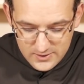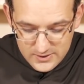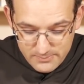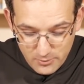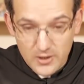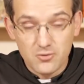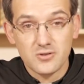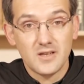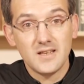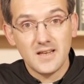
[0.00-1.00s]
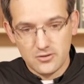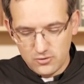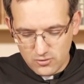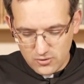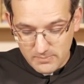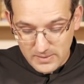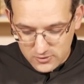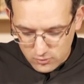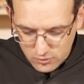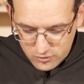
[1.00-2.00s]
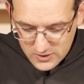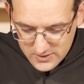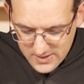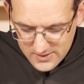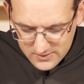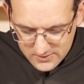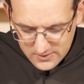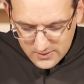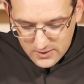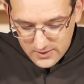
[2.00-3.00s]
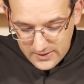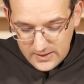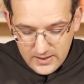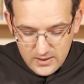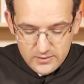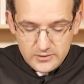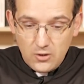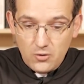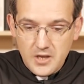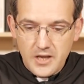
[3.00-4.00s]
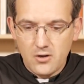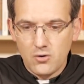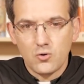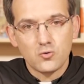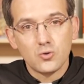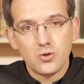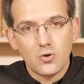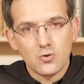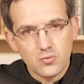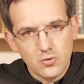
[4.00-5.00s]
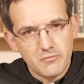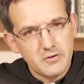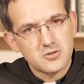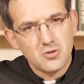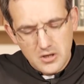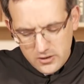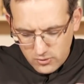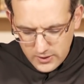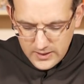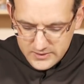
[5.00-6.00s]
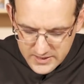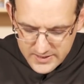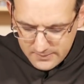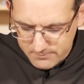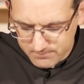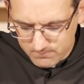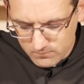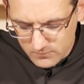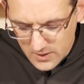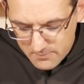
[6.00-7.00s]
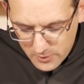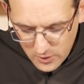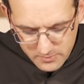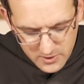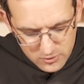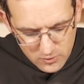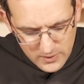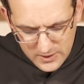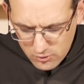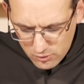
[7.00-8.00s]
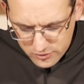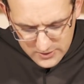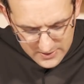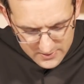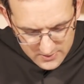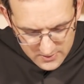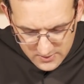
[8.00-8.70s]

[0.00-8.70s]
Y por eso San Ignacio le pasó lo siguiente. Eh, él se lo dieron, consultó con su confesor, le dijo que leyera, pero advirtió una cosa,